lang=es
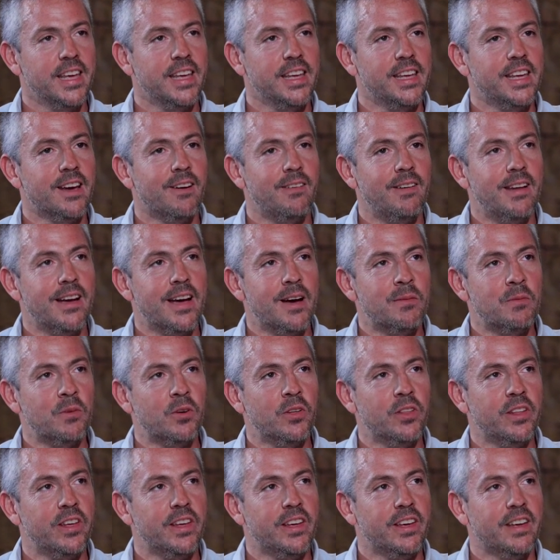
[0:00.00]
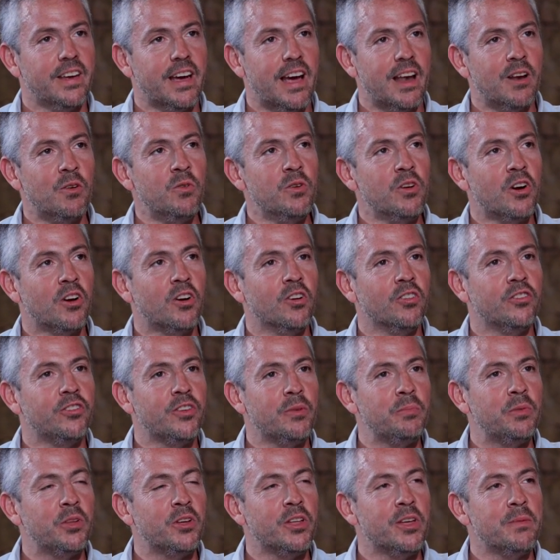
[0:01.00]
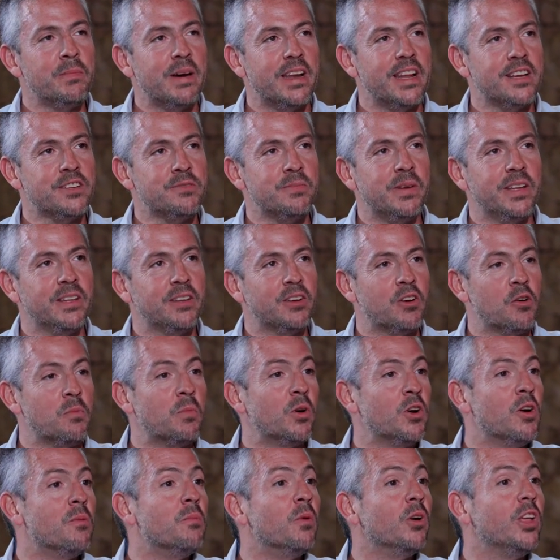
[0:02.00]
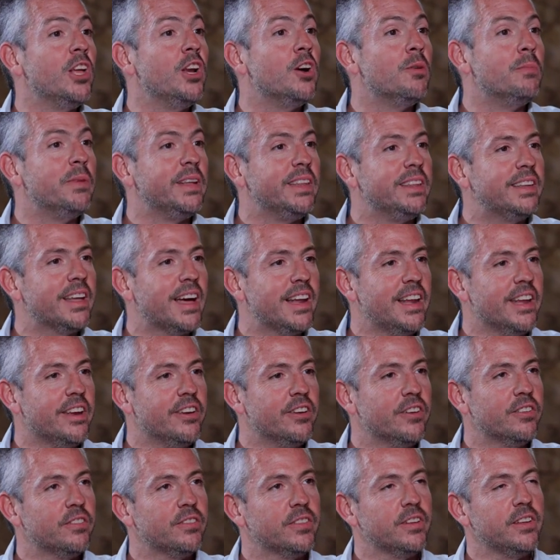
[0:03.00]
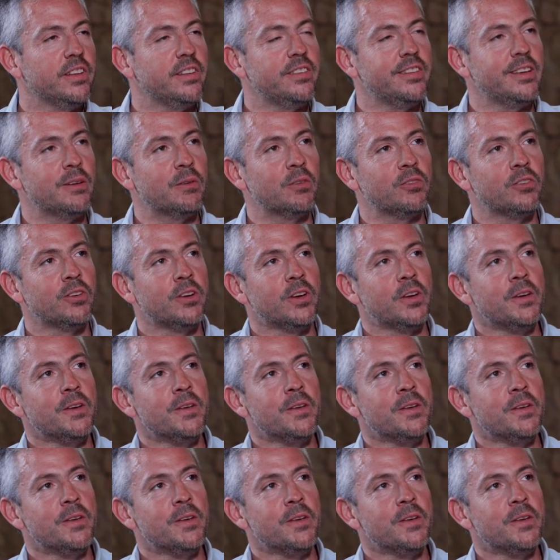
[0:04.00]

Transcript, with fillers: y hablábamos de algunos conceptos de management como los modelos mentales, ¿no? Y decíamos,